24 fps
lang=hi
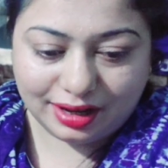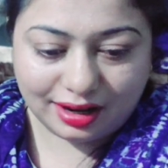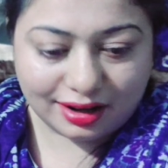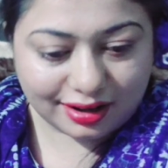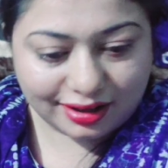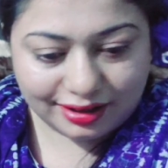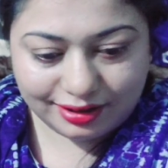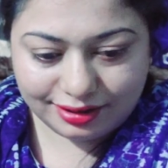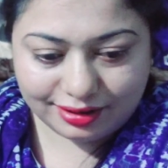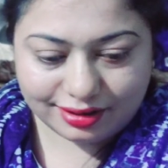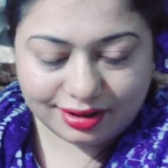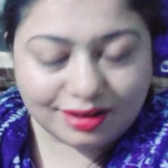आ
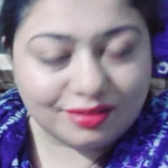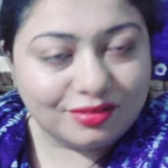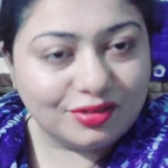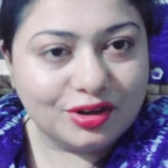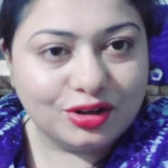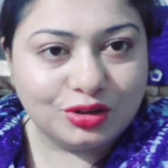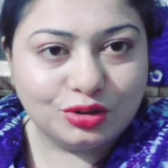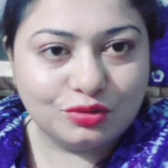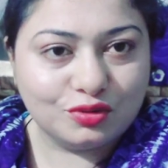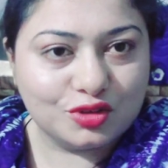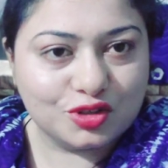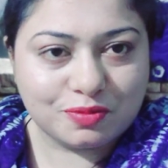गई हैं काम
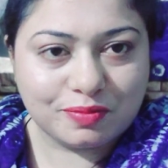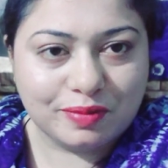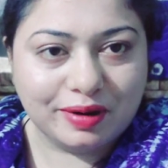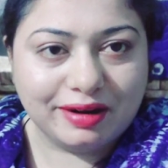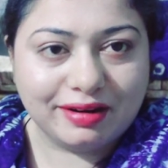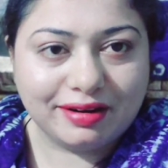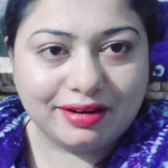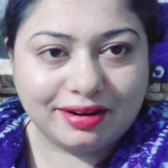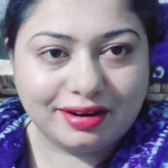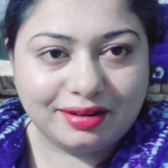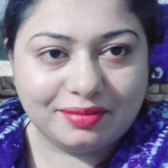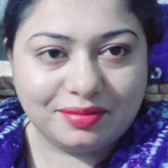वाली तो बस
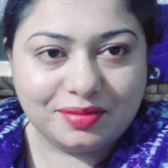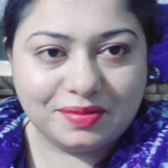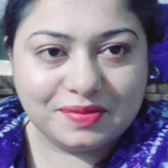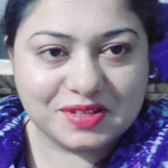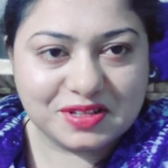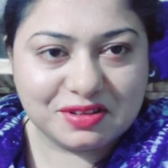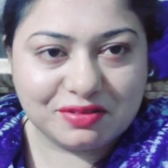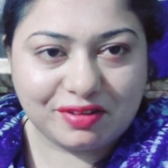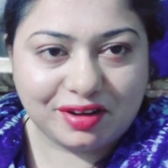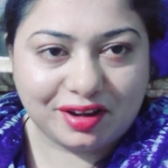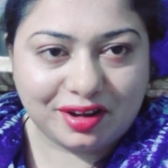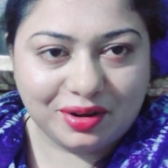मेट रही हैं अभी वो
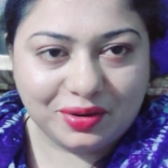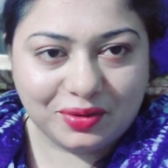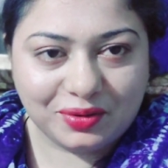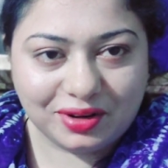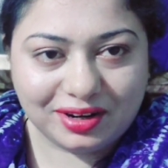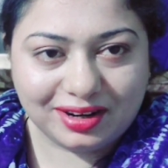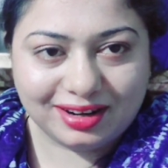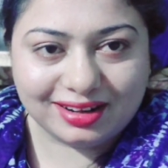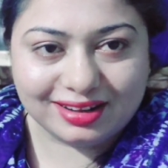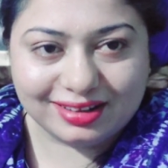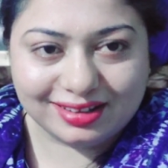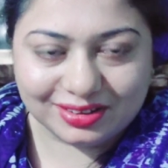सफाइयाँ होने
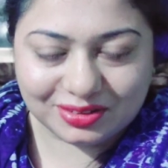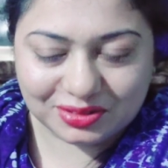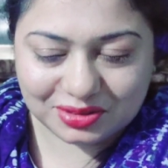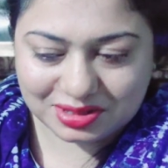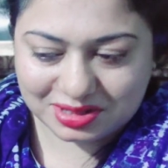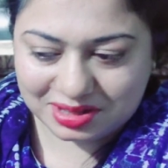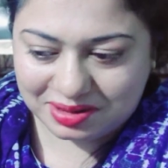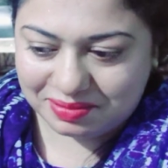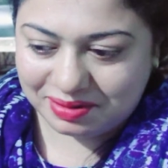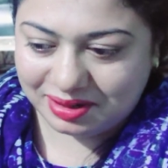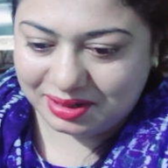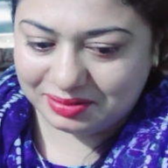लगी हैं तो
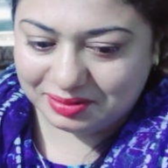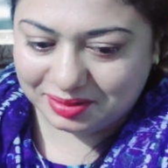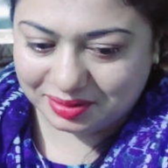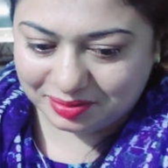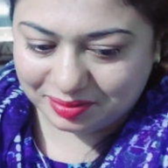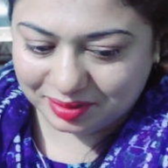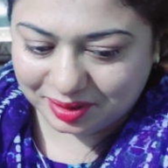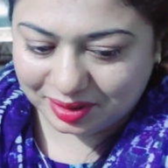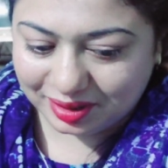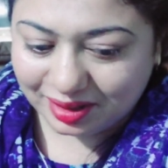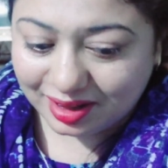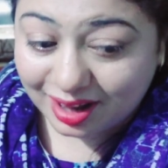उसके बाद फिर
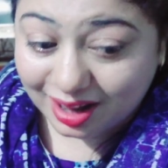मैं